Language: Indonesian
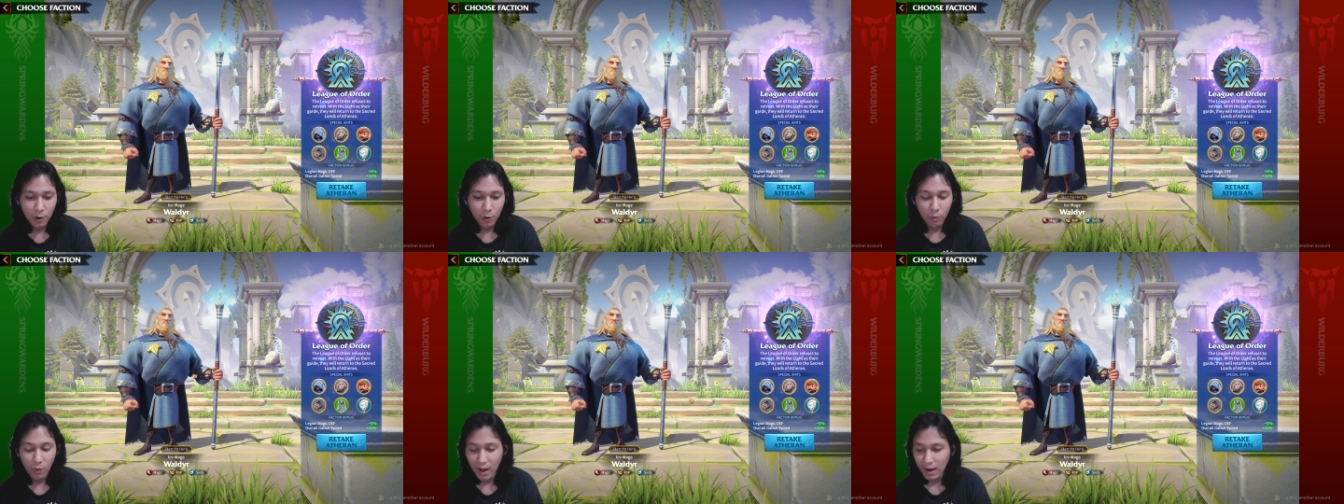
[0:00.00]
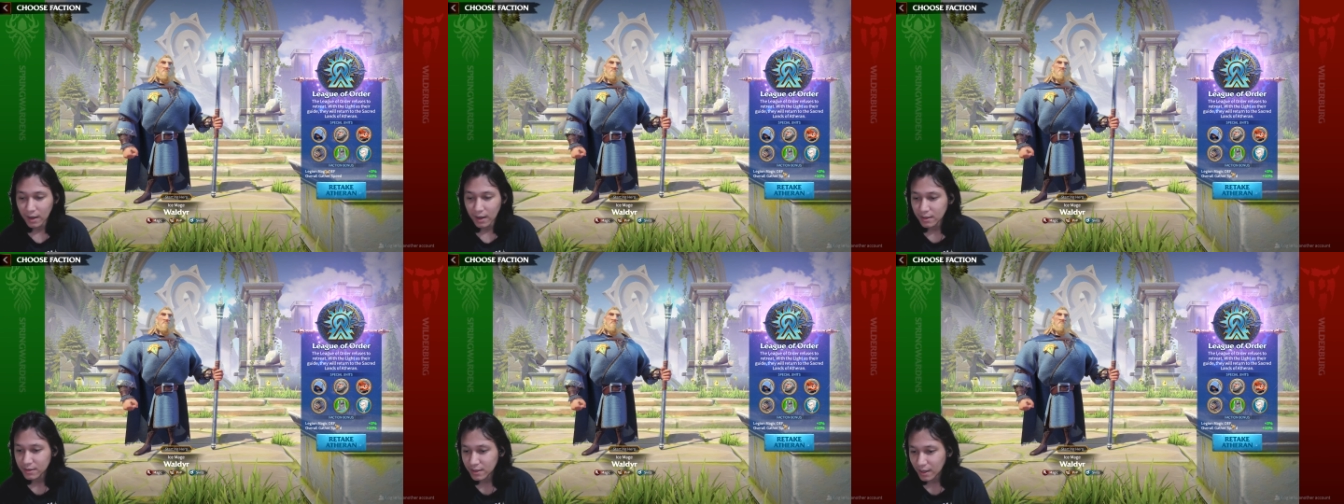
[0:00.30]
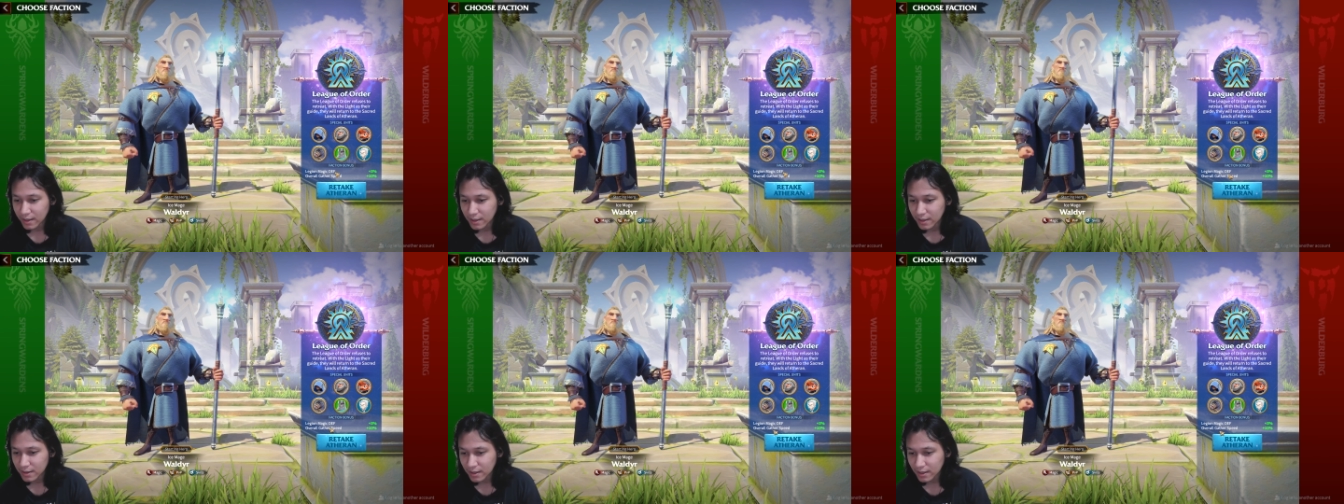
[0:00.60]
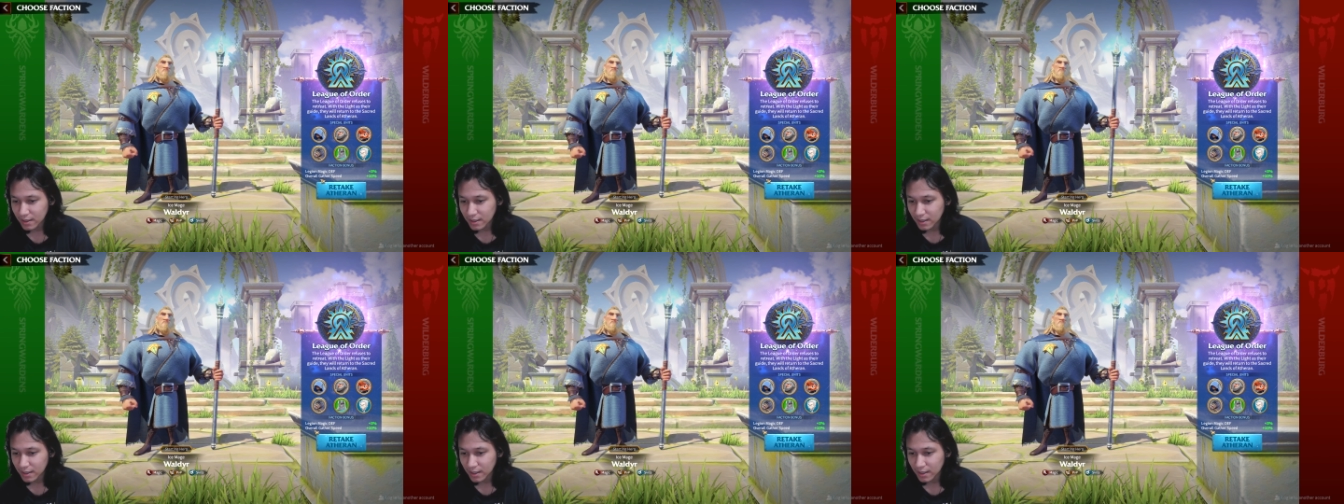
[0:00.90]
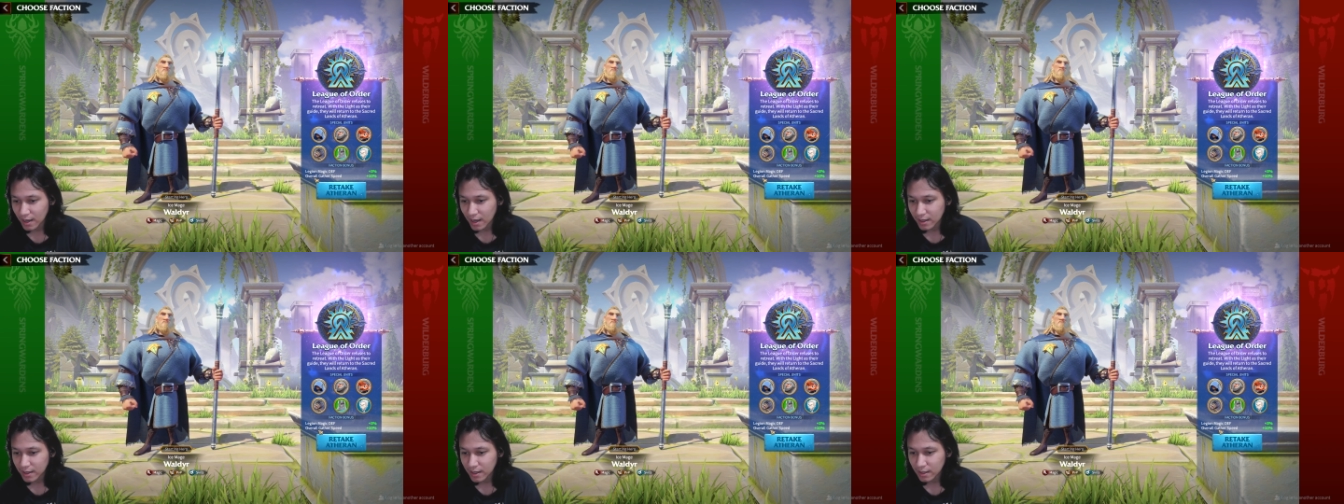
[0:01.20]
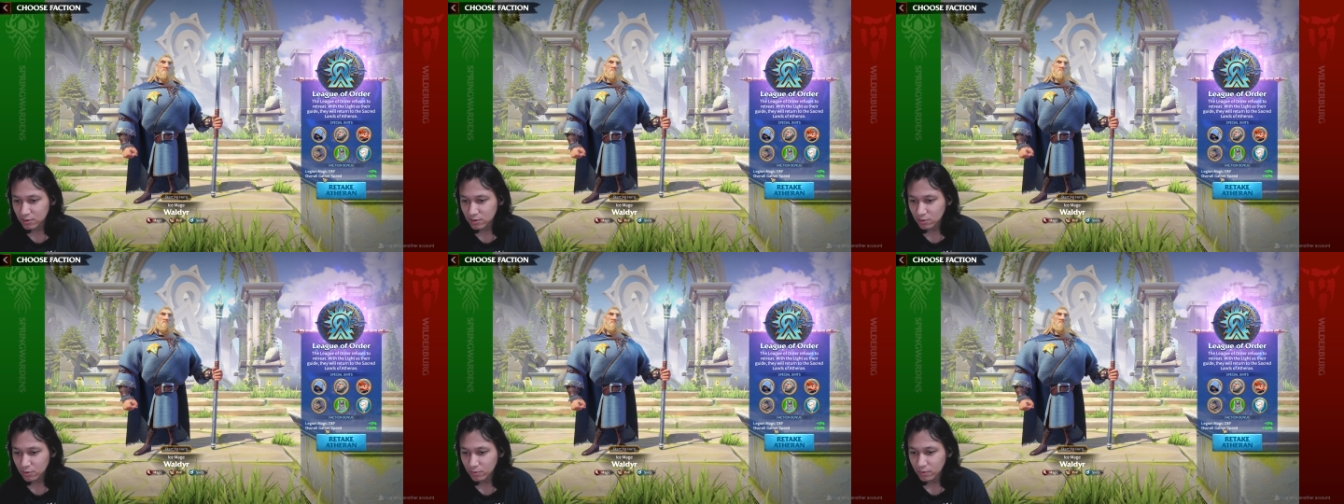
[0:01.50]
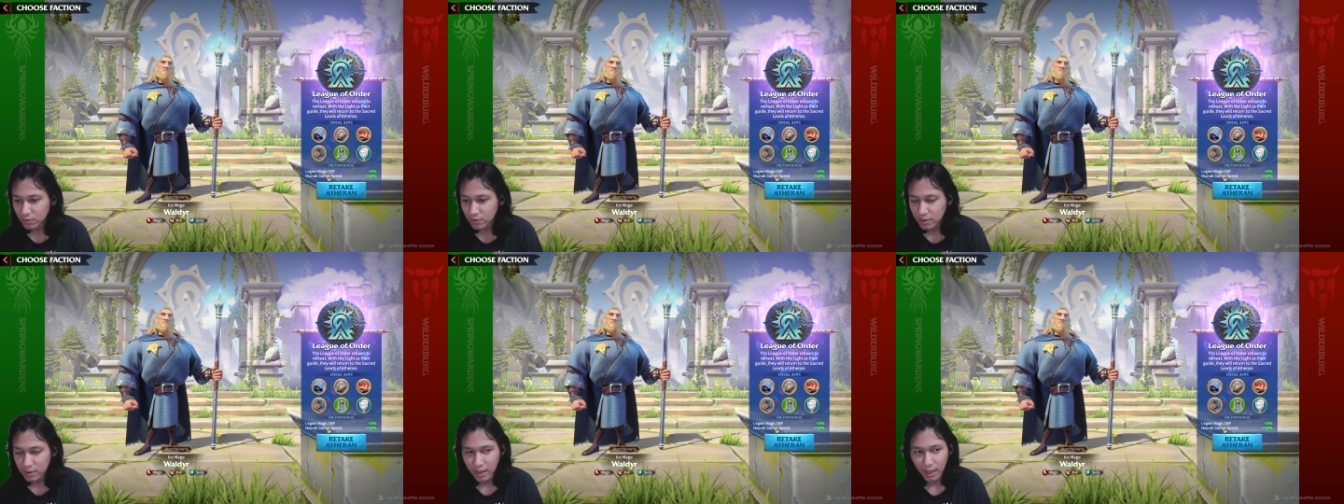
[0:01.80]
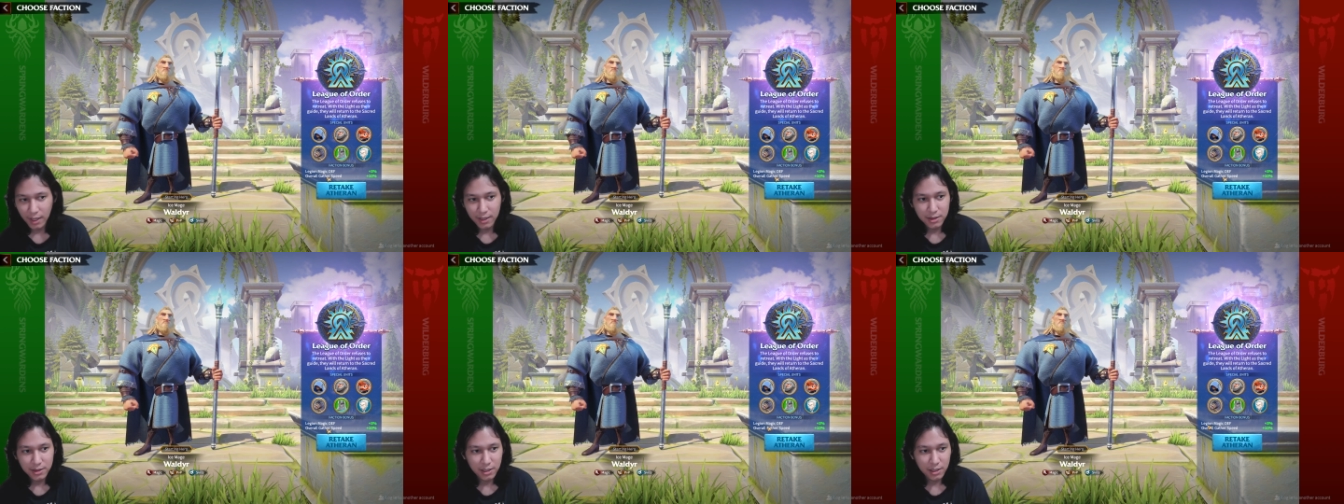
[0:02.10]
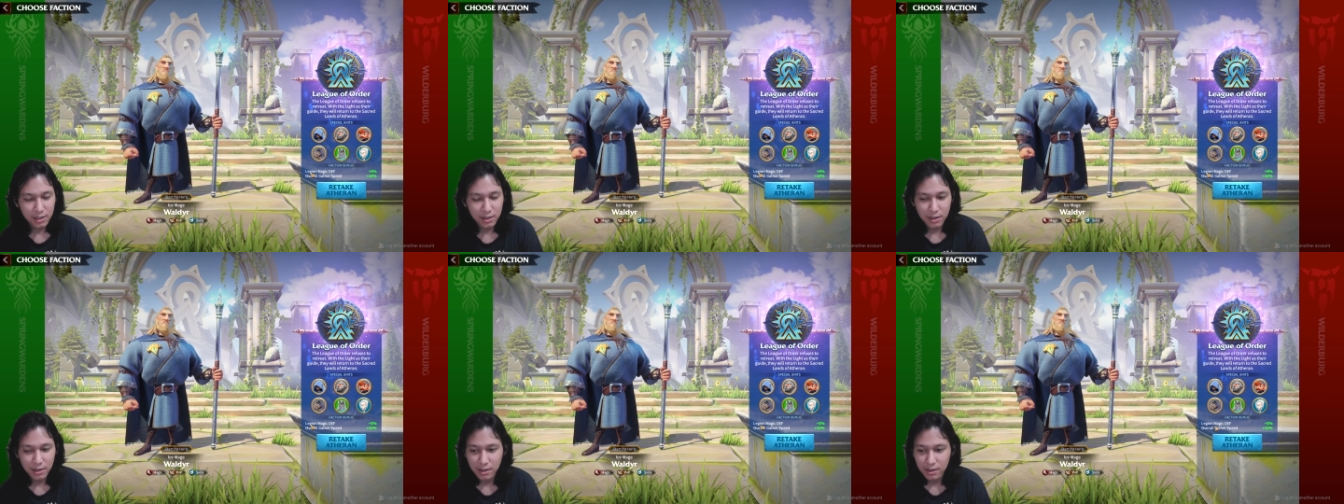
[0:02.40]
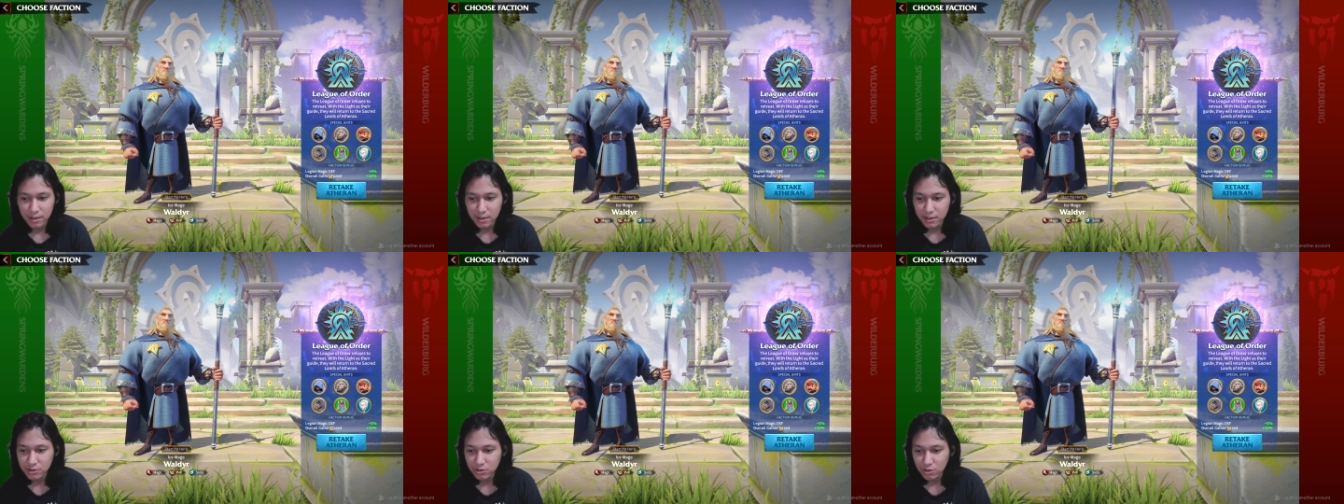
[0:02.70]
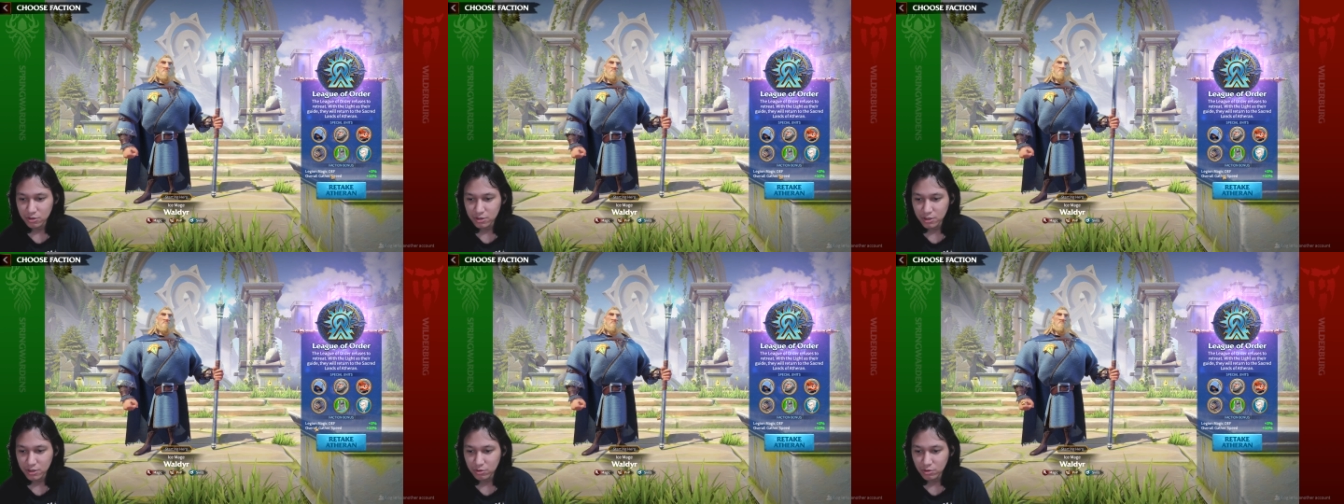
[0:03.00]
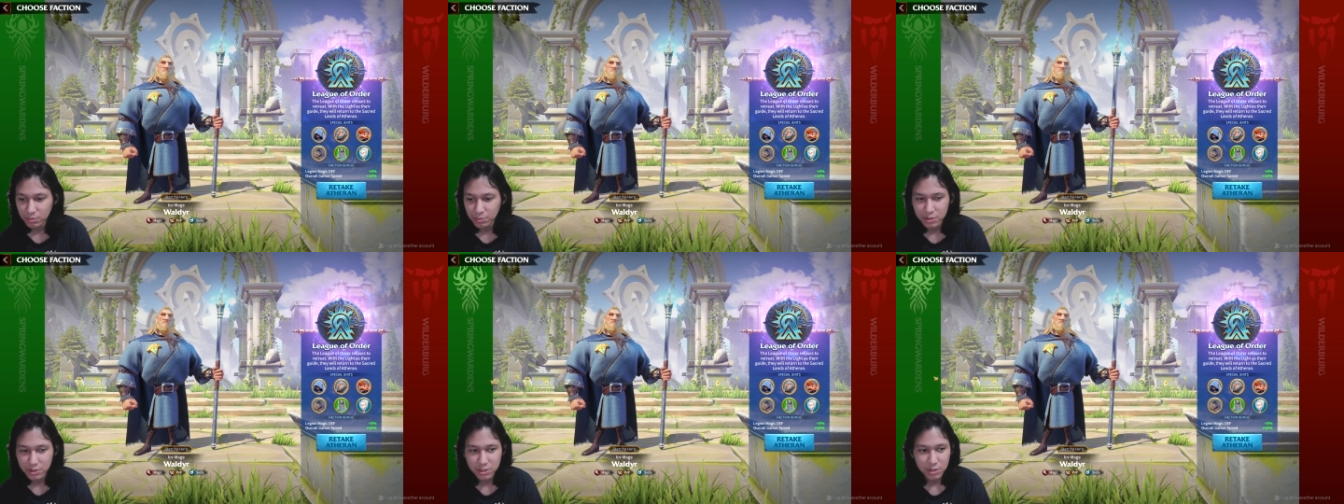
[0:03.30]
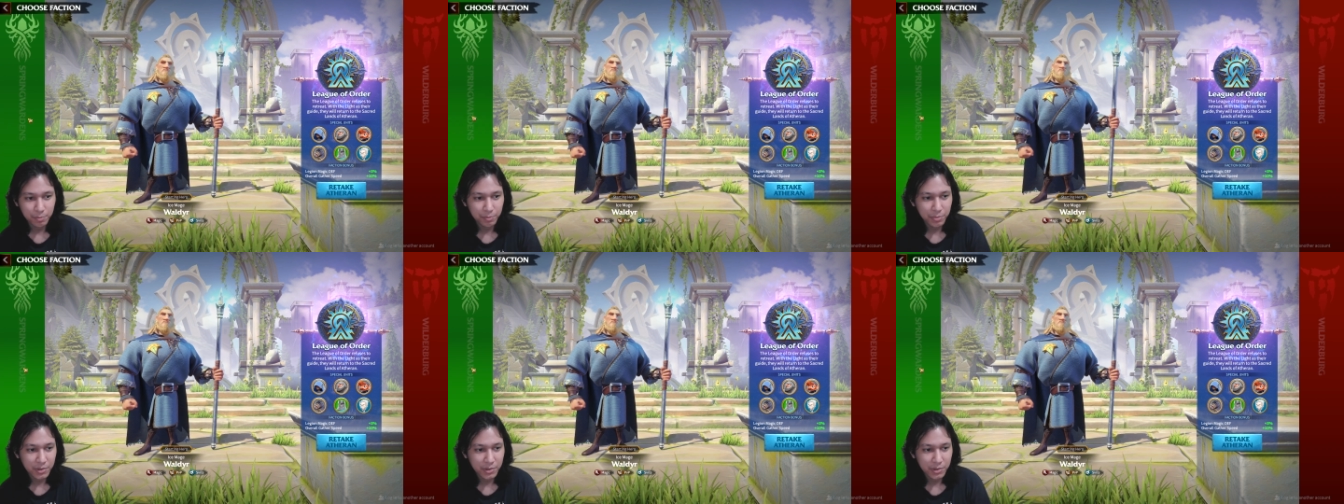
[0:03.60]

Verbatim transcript: Wildire ini ya, dia tuh getter uh, resource-nya itu lebih cepat